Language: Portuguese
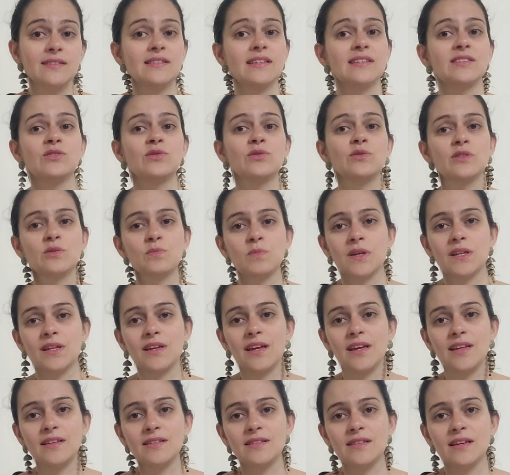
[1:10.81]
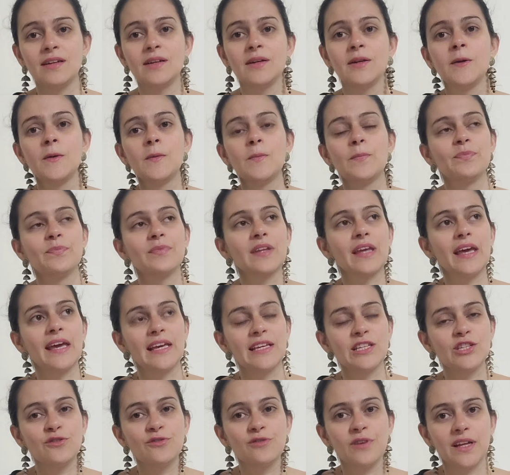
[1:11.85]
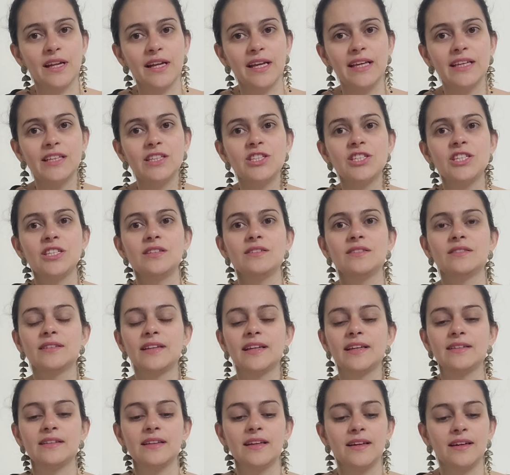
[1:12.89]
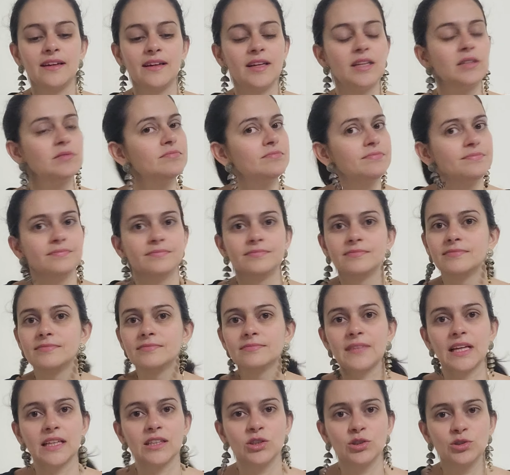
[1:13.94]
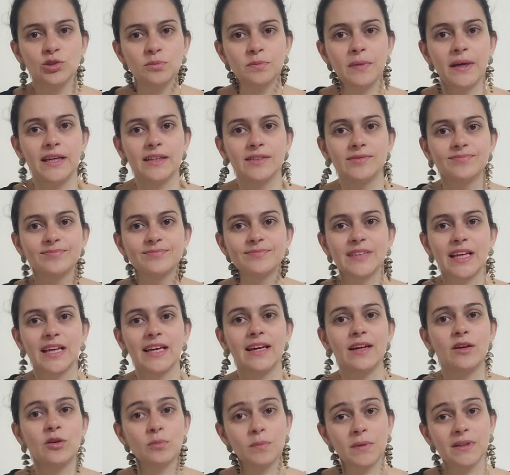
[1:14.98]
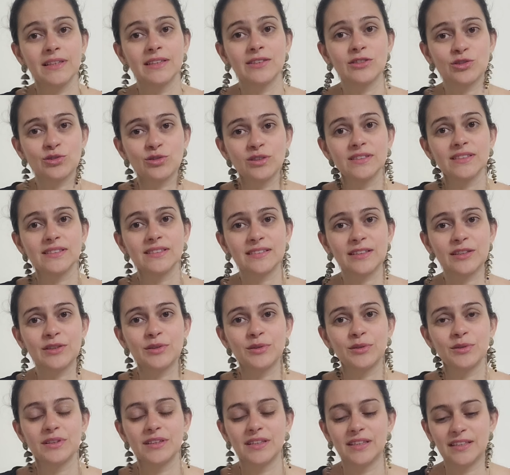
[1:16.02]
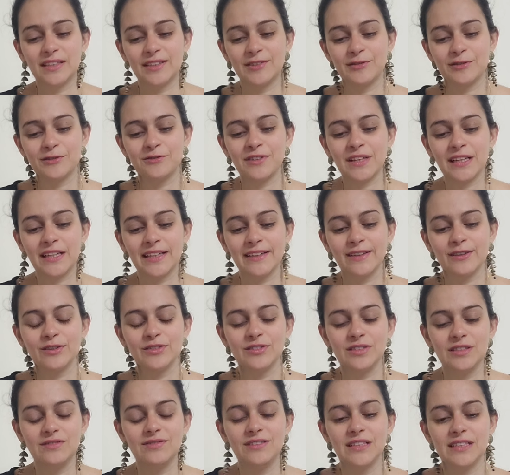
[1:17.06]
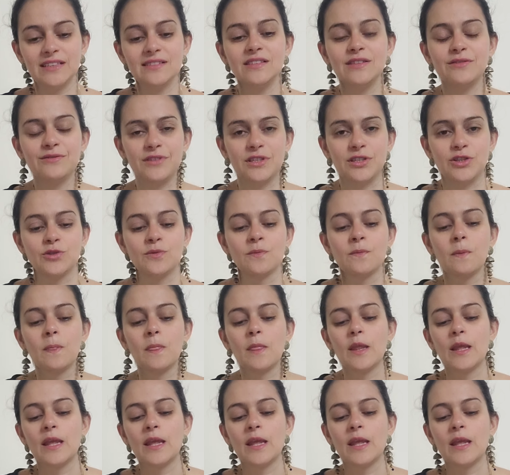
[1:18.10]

Se a sua experiência é diferente, né? Eh, tá tudo bem, né? É uma das coisas que eu eh, vou falar, inclusive, nesse vídeo.